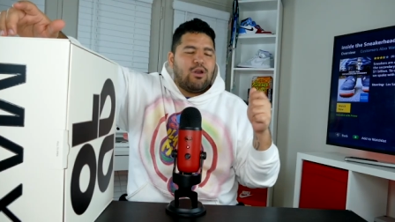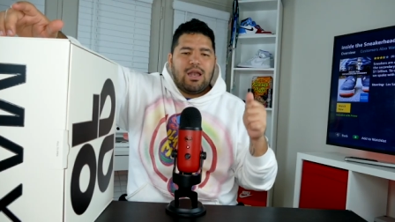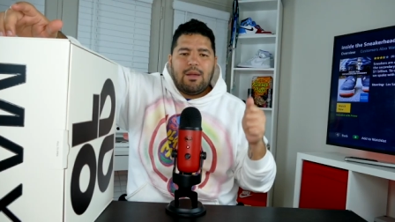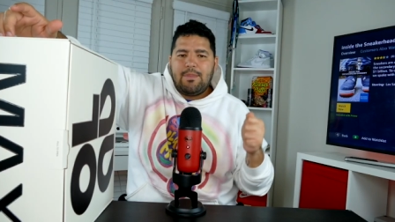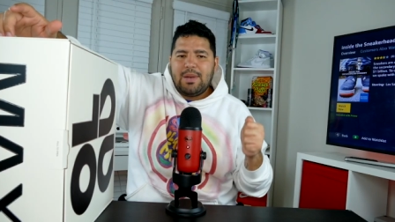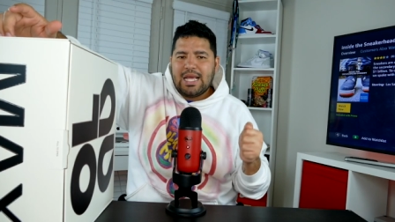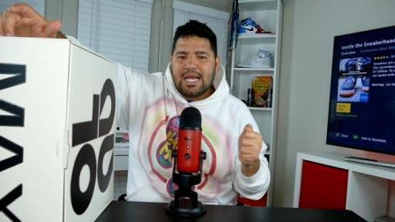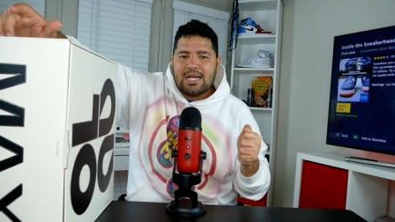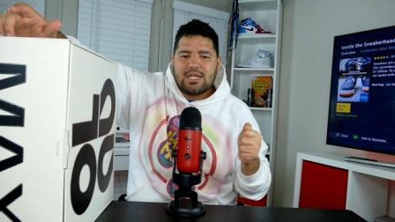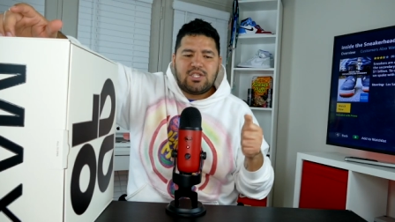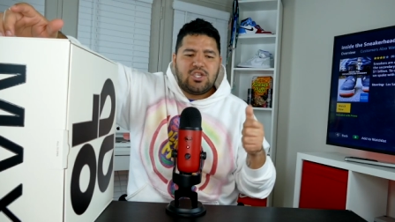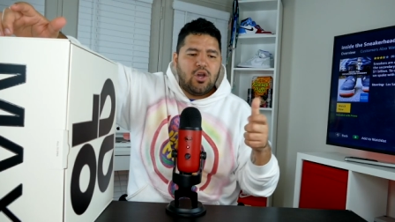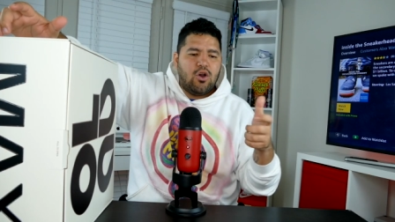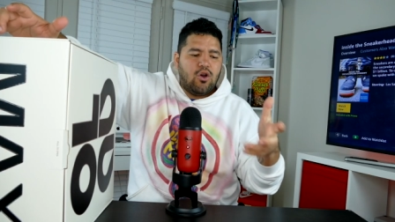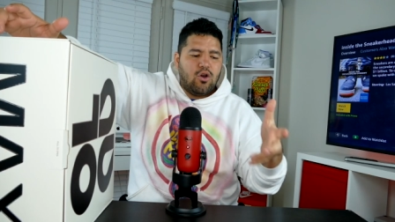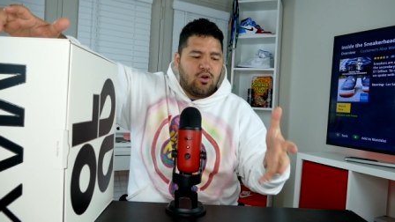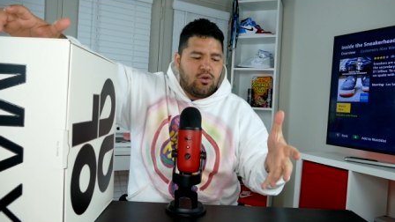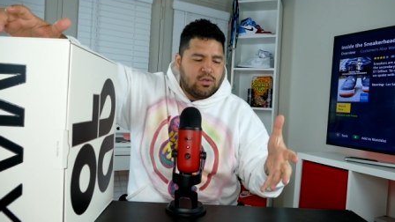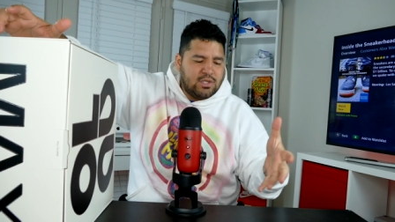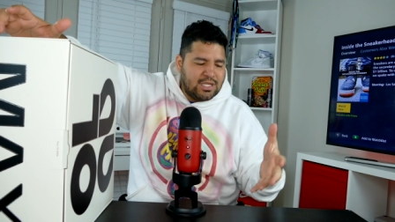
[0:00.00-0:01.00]
la
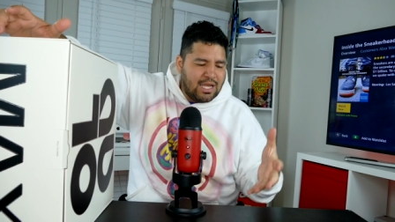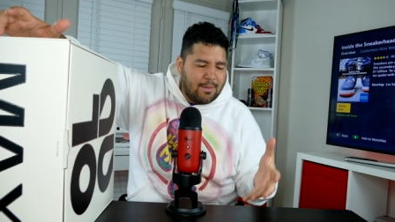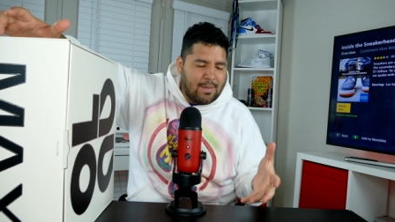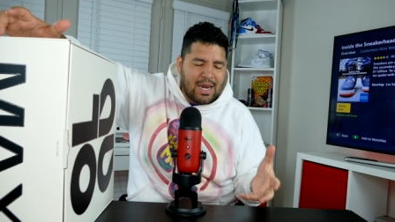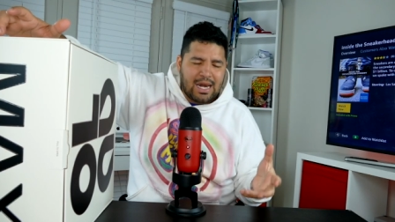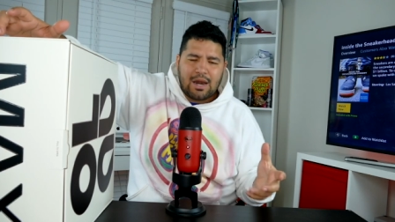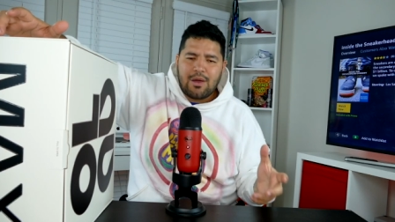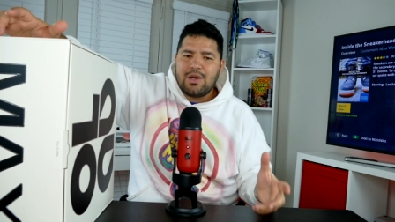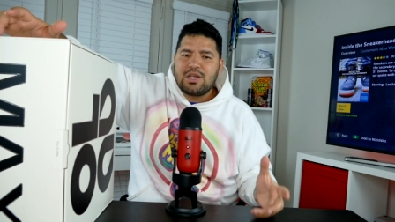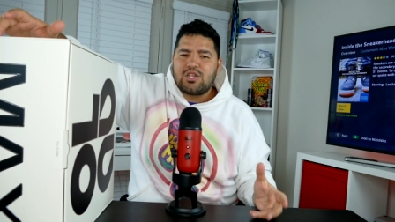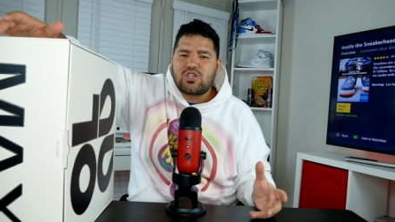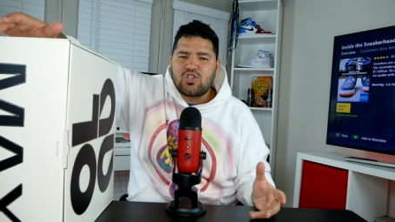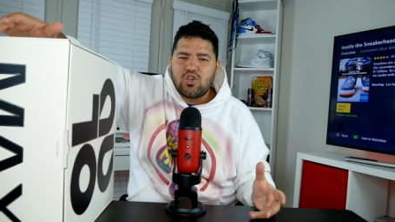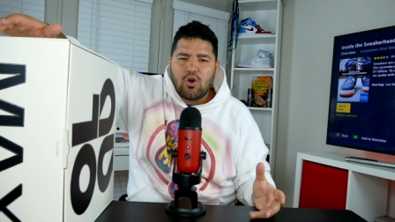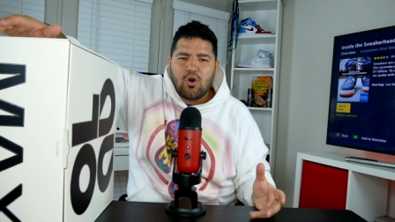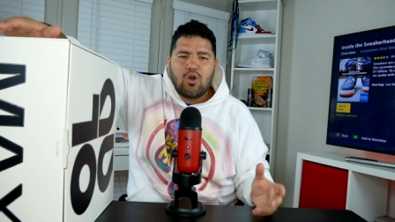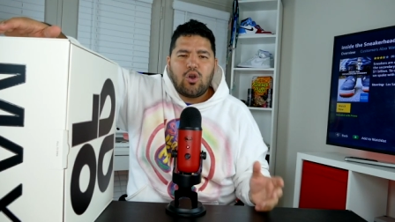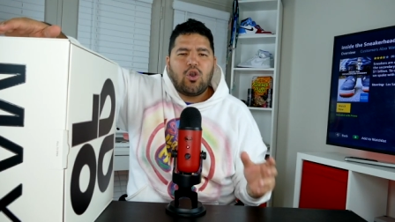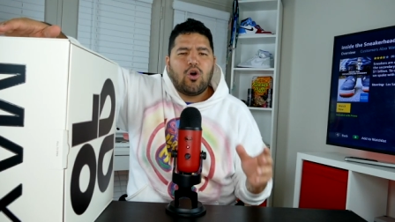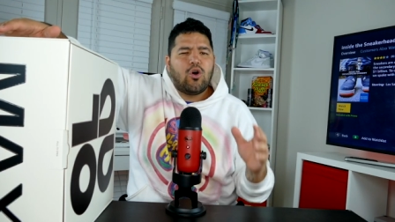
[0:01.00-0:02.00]
aplicación, se amarraban
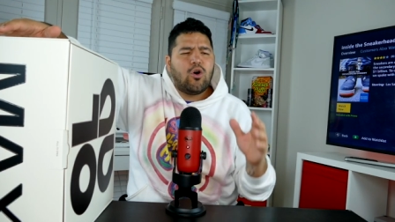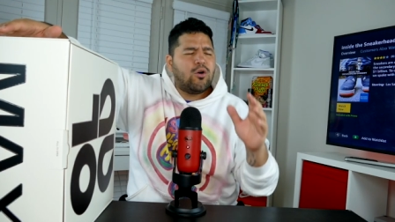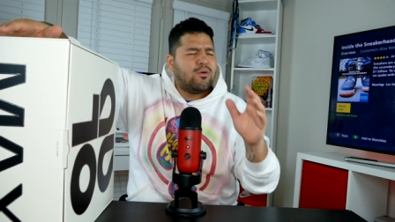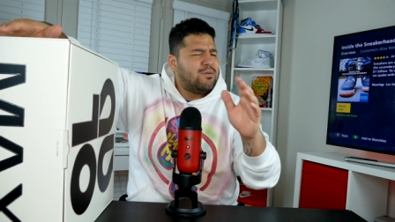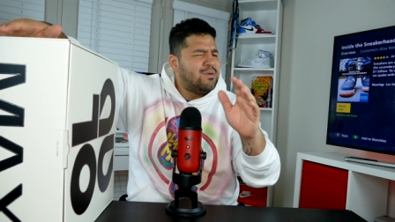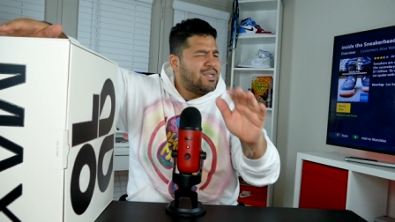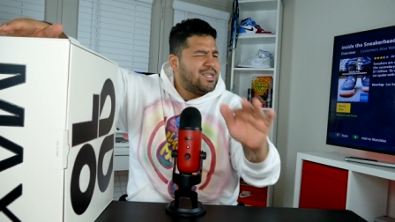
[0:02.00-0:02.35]
solo